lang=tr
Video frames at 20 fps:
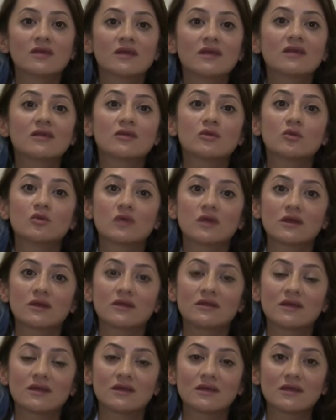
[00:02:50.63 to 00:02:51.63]
8'in
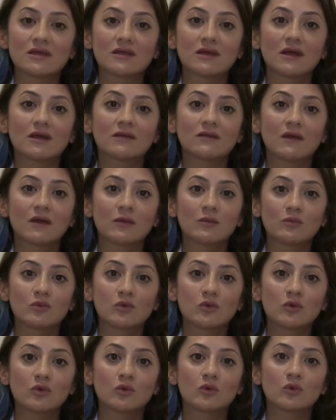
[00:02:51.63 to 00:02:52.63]
üzerinde ise
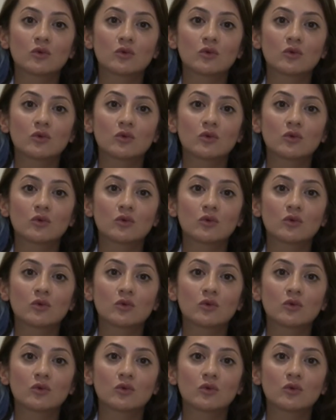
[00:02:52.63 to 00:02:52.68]
zaten bu